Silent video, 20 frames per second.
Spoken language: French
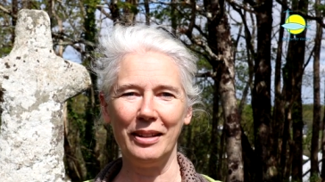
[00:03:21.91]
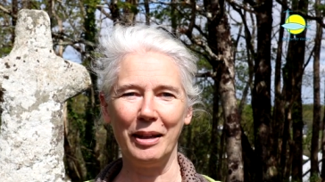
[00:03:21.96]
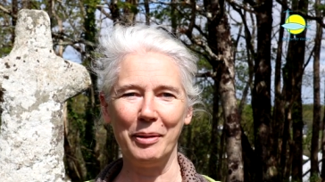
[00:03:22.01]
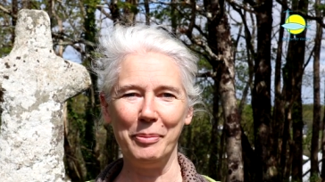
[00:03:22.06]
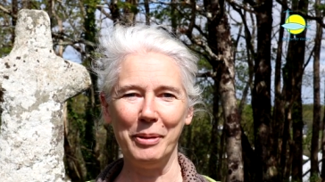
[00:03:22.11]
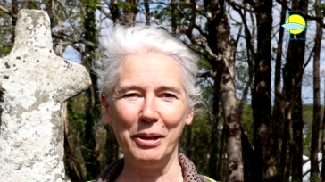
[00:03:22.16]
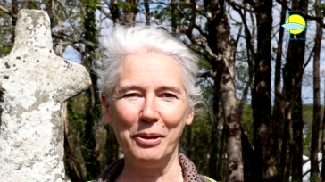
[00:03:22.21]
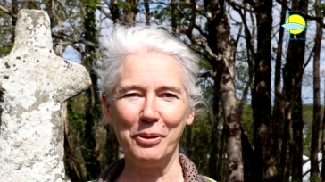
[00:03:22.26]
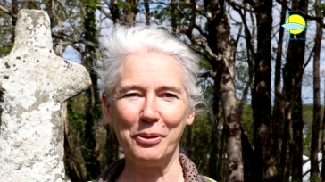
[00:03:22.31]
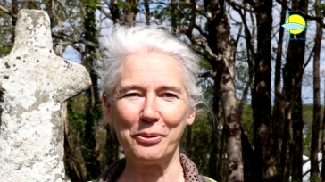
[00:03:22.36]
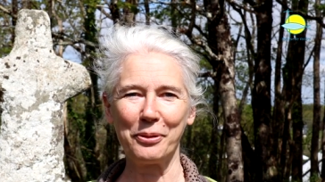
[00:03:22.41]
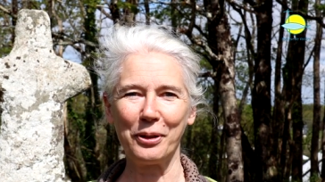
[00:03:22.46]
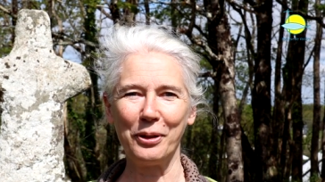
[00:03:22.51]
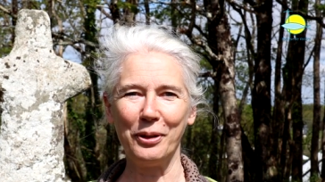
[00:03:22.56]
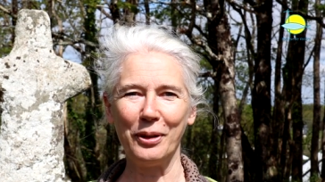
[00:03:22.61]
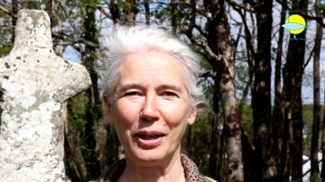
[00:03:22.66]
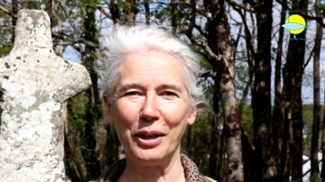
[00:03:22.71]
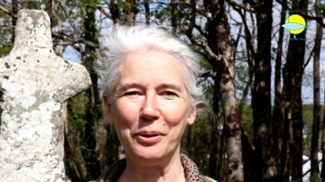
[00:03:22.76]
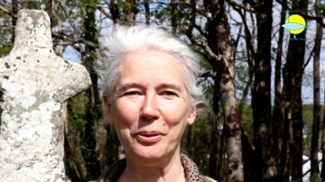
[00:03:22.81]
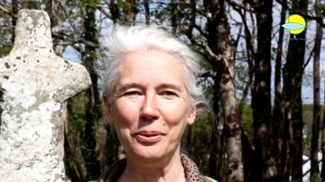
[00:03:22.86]
l'abbé
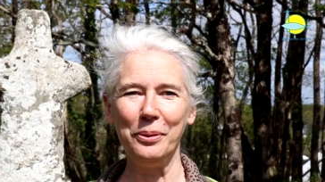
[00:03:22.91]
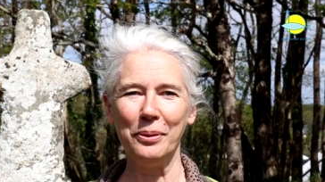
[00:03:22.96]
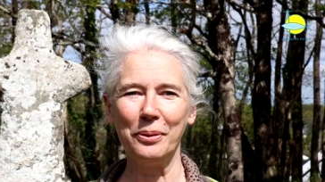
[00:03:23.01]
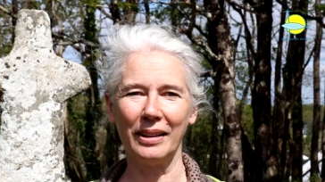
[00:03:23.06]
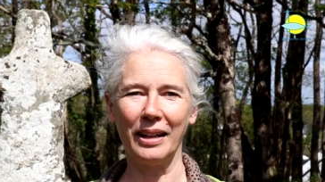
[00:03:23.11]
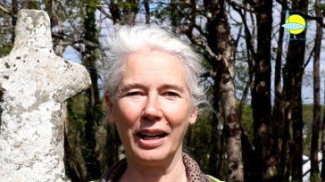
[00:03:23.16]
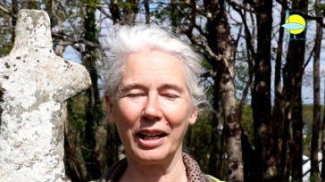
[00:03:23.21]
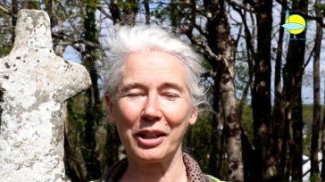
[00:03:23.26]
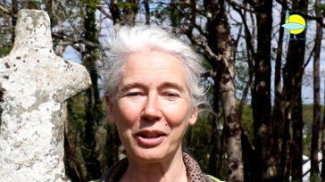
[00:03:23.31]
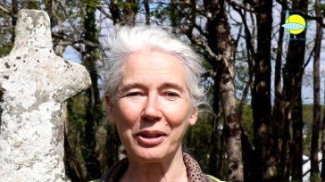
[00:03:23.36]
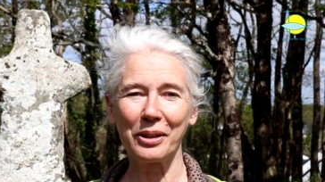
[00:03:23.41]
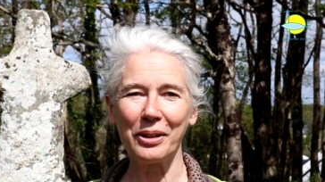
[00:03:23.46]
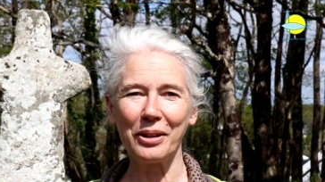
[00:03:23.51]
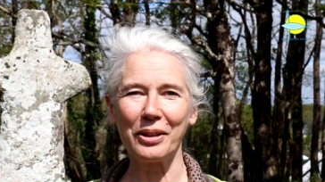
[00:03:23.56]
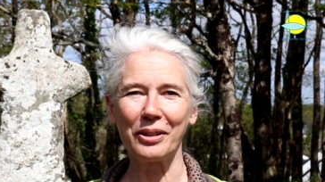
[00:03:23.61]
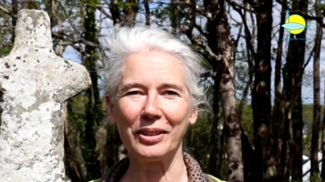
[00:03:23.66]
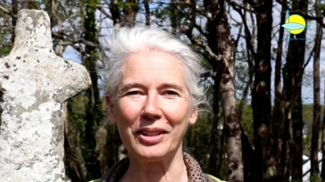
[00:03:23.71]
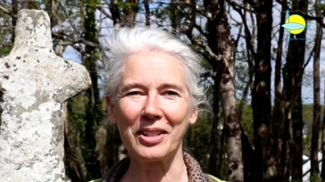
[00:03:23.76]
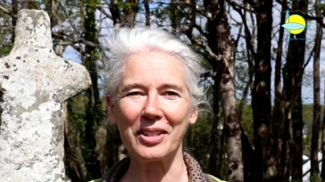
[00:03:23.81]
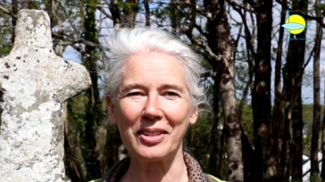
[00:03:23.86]
Lefranc a eu à
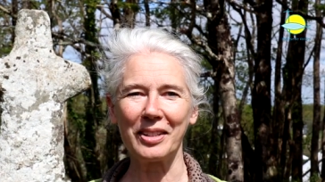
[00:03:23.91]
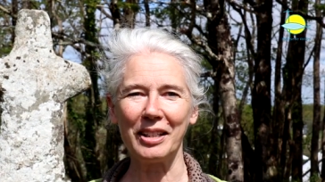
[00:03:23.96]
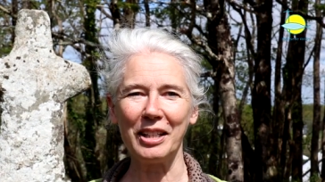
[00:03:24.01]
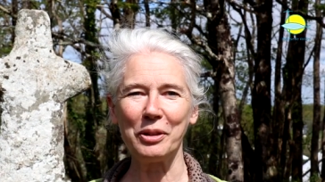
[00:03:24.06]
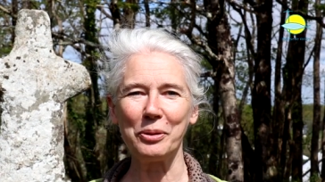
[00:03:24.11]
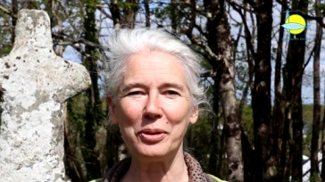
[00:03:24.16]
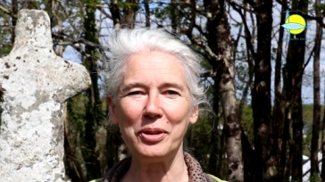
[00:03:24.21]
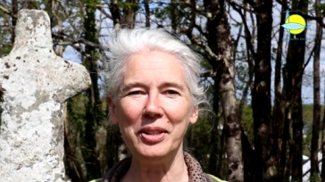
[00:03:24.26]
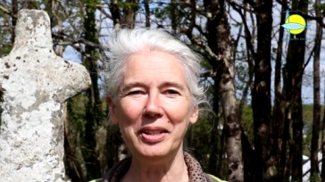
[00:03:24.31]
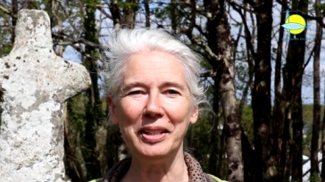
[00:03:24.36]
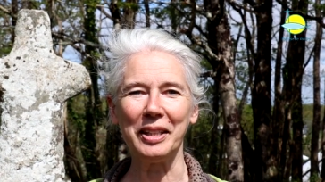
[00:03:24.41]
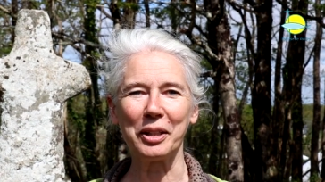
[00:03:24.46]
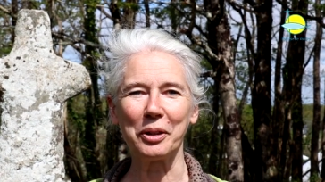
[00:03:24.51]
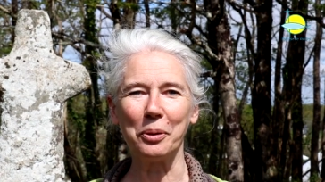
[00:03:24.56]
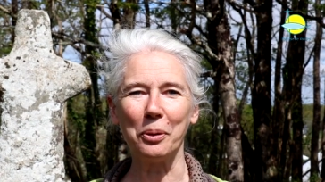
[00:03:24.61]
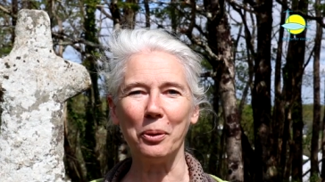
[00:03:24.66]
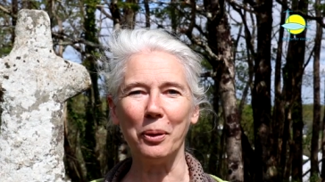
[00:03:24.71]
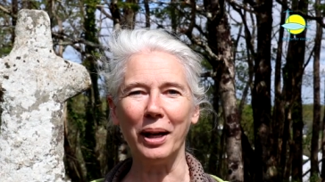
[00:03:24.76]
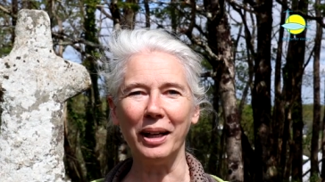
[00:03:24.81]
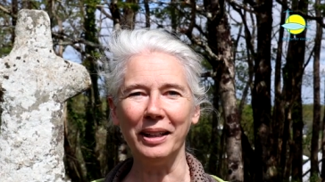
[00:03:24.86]
cœur d'installer aussi des
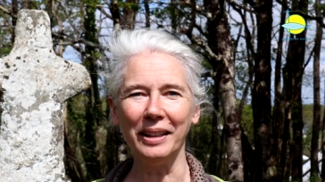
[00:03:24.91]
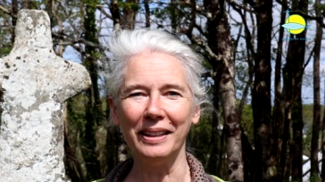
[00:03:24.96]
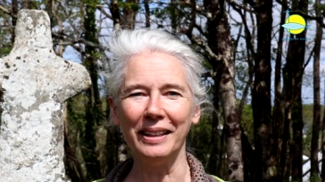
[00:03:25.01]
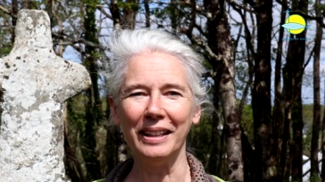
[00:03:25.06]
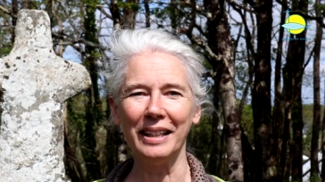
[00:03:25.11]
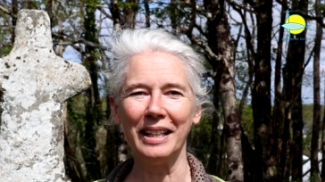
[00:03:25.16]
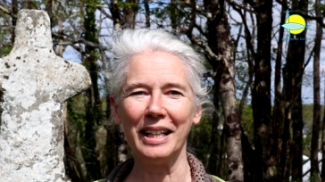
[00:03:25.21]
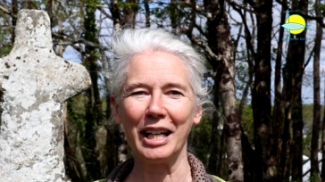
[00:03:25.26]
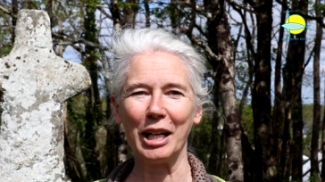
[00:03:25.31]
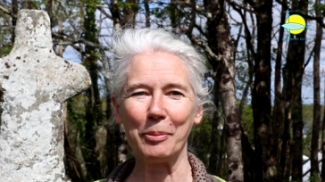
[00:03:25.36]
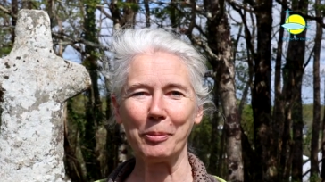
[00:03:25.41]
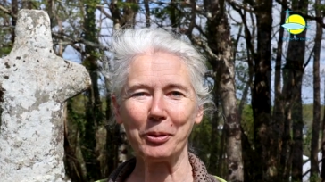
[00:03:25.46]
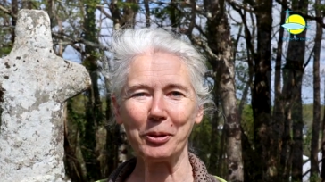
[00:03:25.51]
croix à